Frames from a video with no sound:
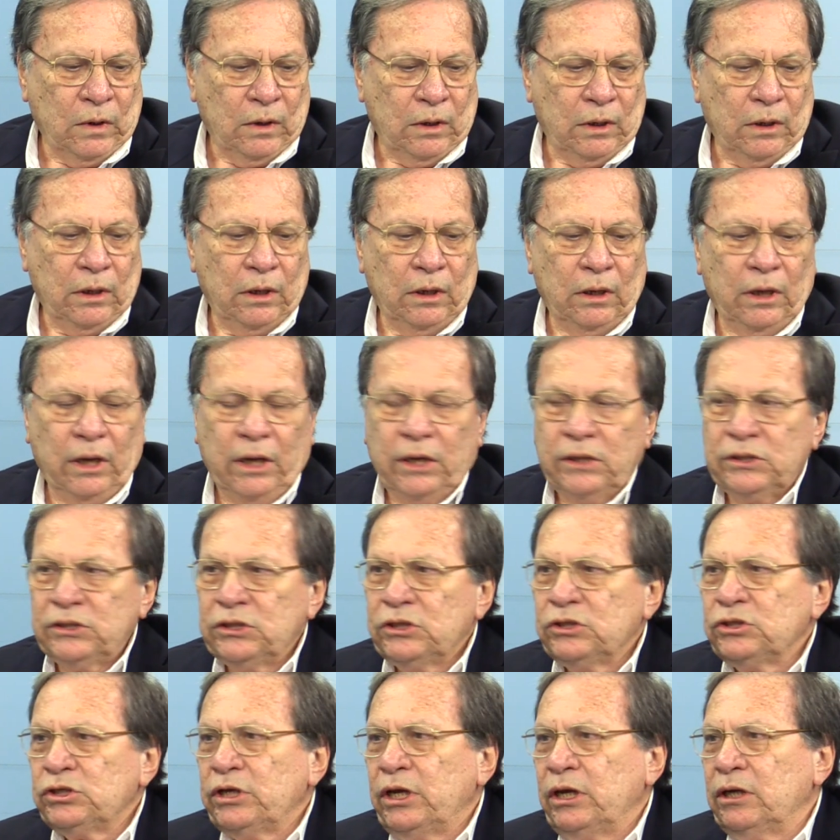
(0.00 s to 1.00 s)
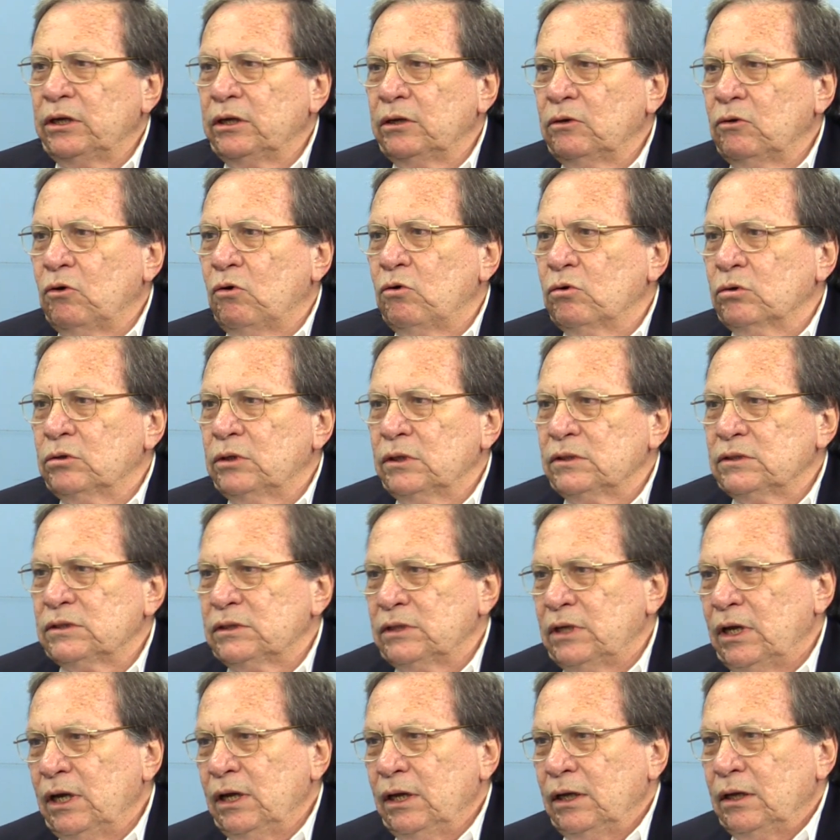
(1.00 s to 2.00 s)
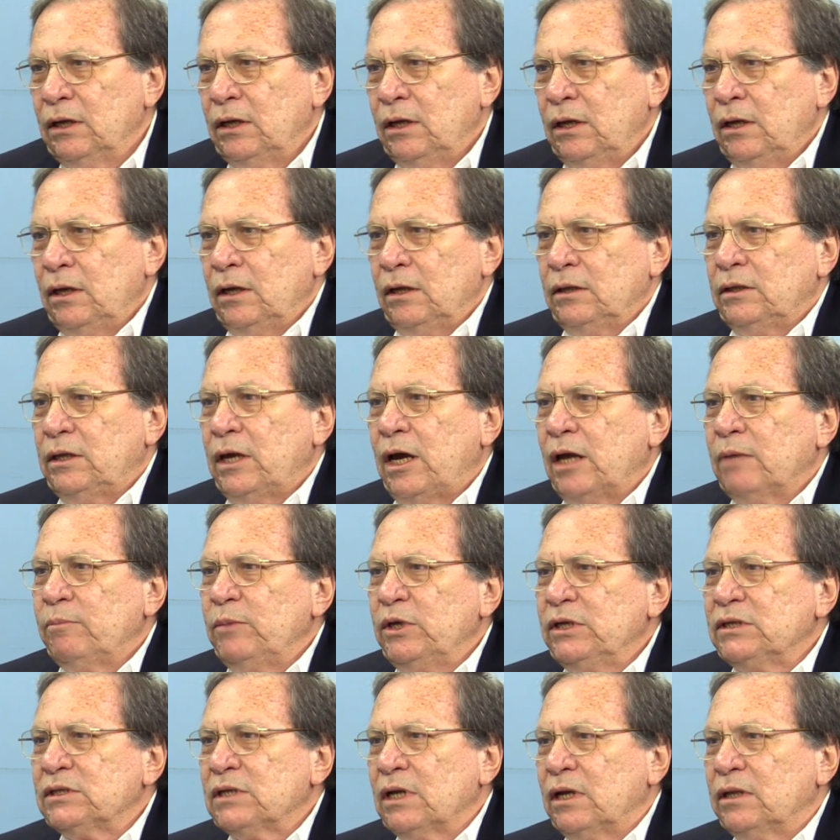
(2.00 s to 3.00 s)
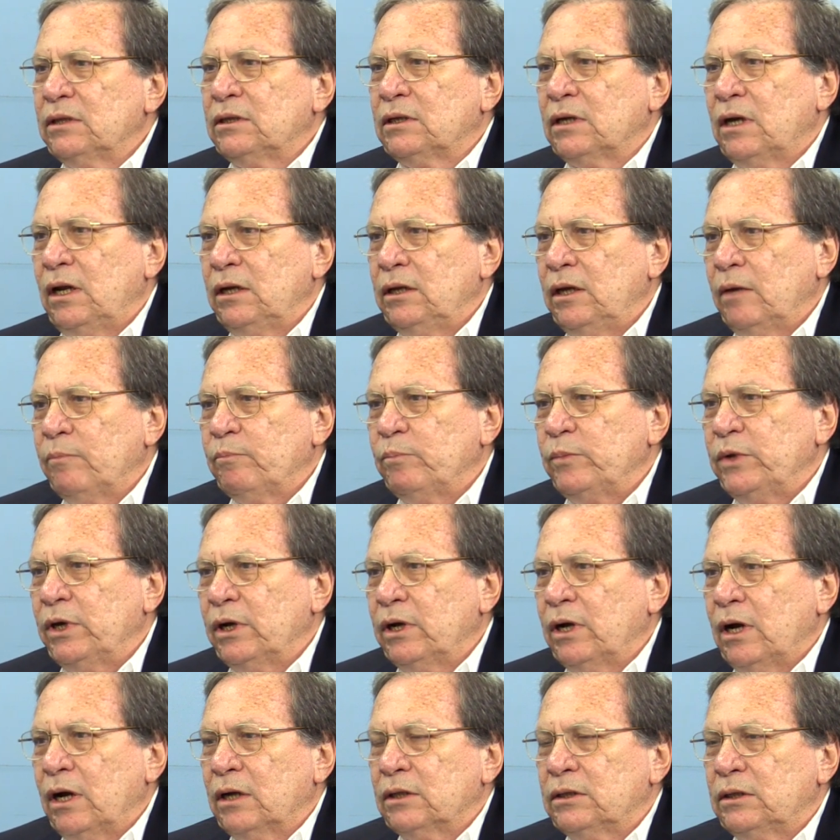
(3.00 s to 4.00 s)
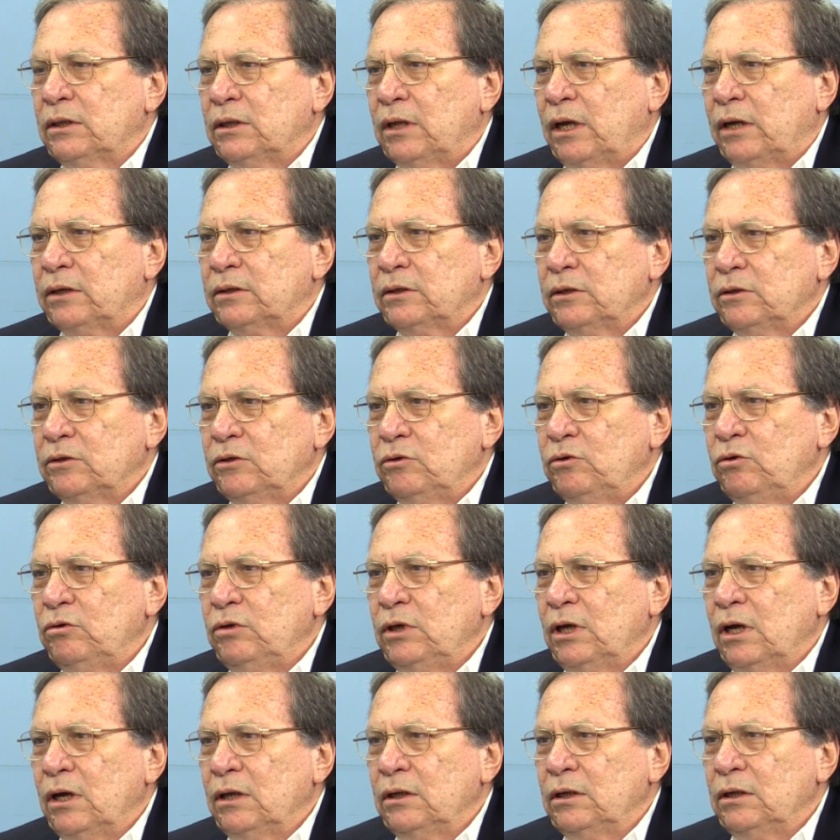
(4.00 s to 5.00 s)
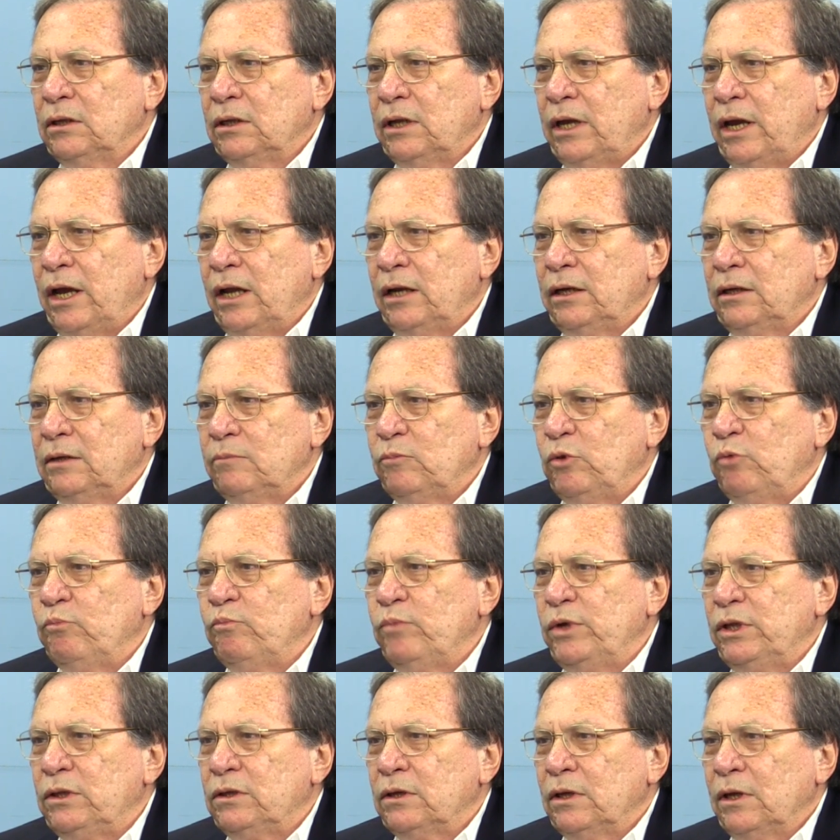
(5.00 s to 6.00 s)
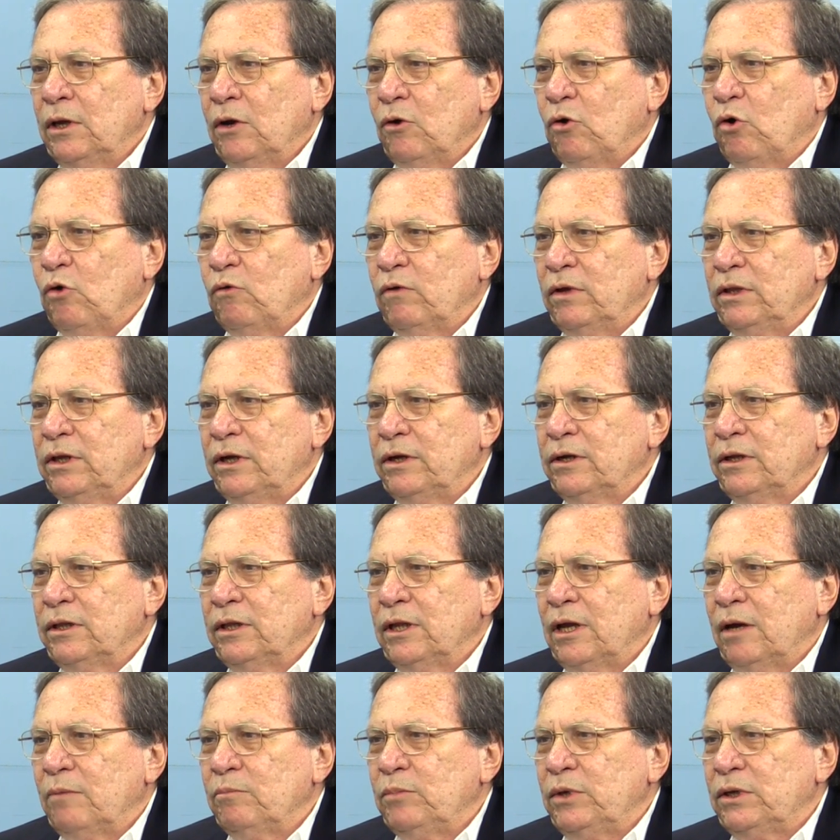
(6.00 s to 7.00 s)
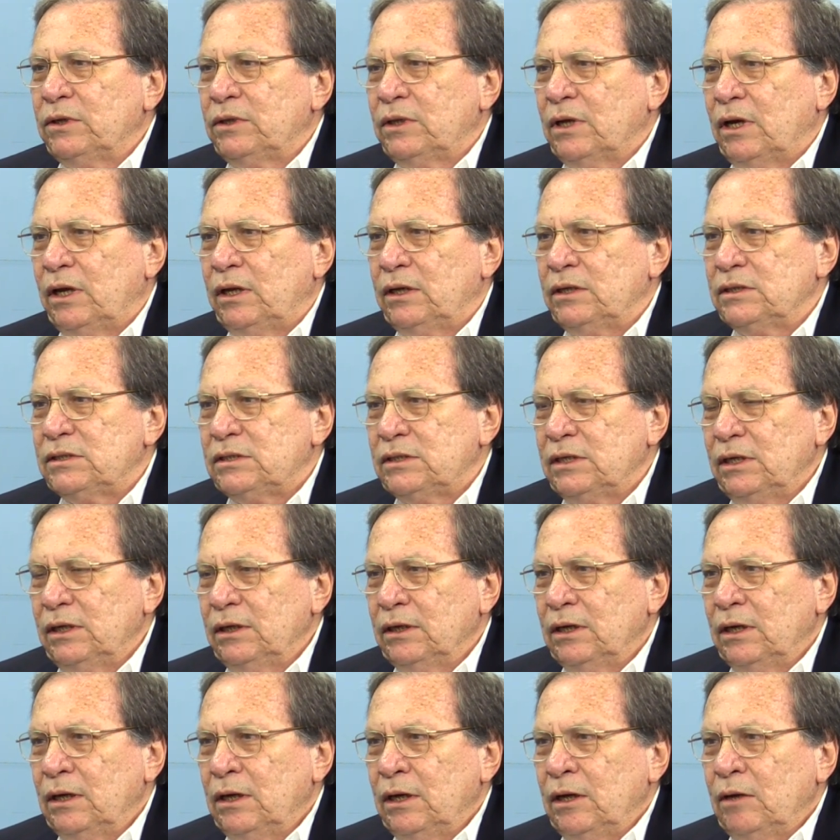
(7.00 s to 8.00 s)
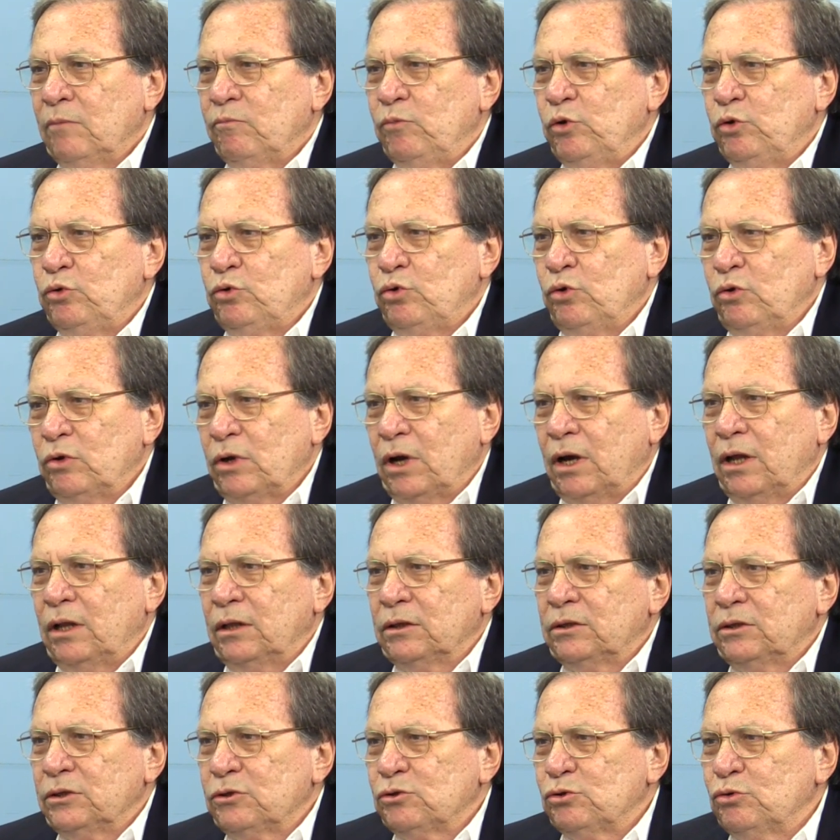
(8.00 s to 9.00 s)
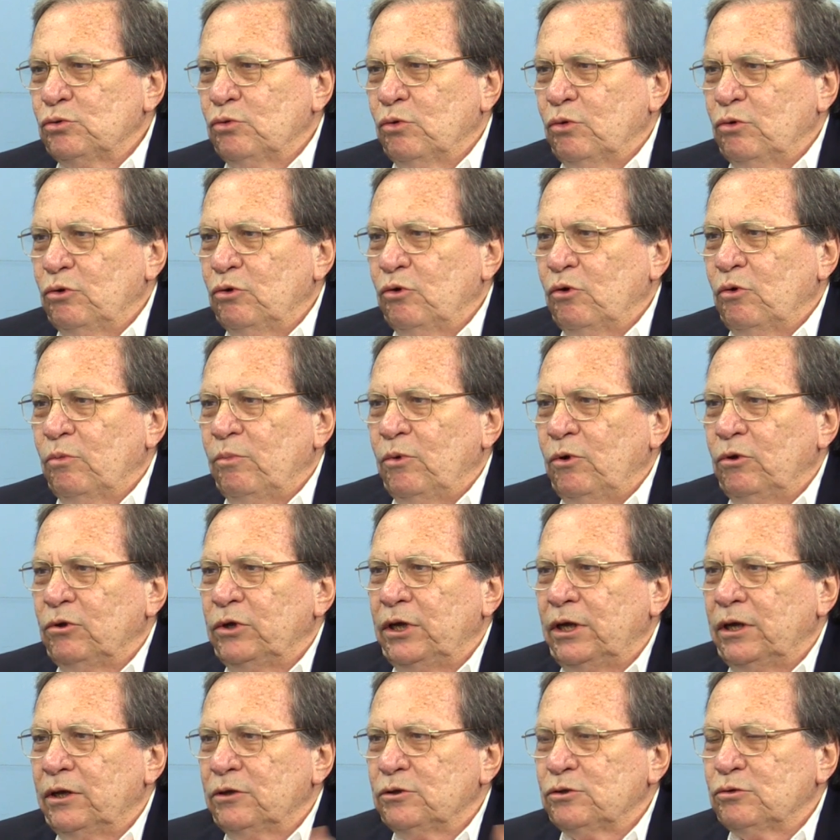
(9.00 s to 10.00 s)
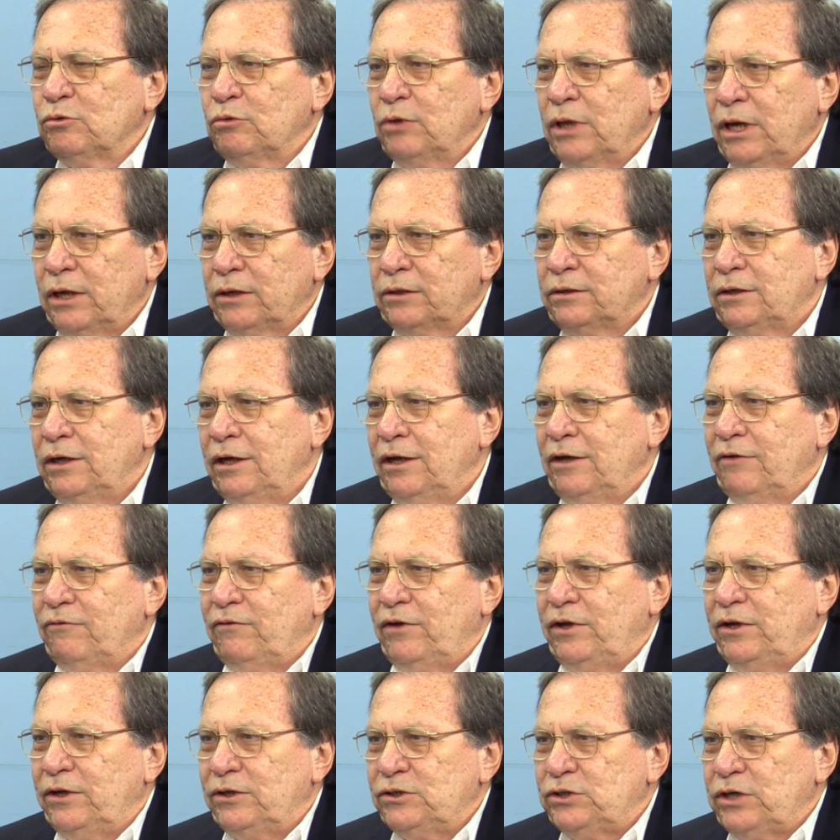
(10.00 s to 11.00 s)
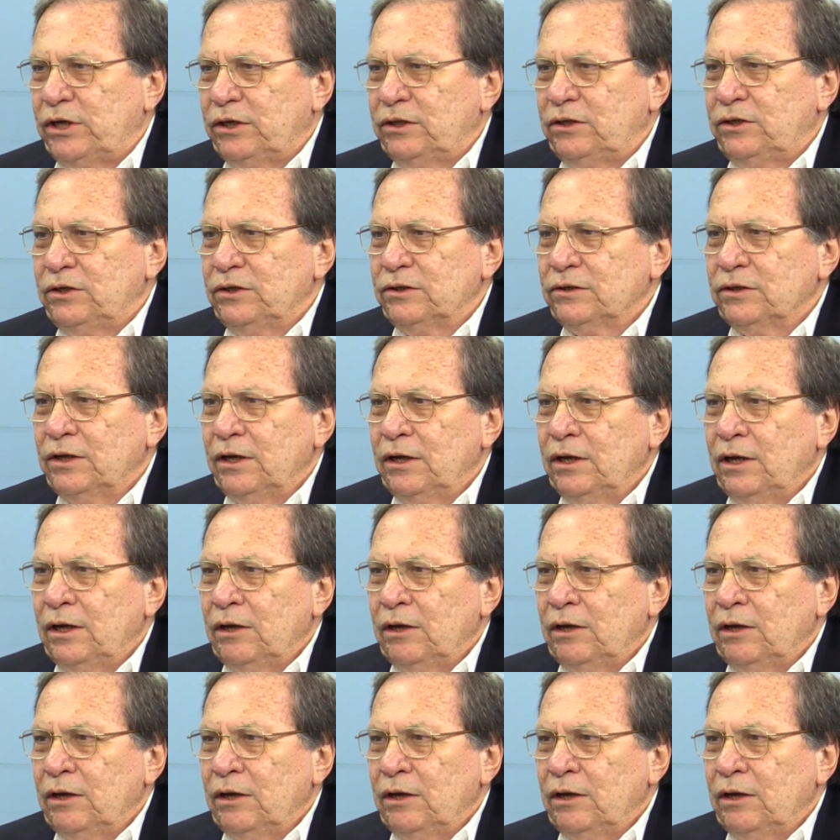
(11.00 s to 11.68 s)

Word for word: E, Eskişehir'in ortasına termik santral yapmaya kalktılar. Dünyanın en mümbit ovalarından bir tanesi bütün altı su dolu o bölgeye sular verecektir.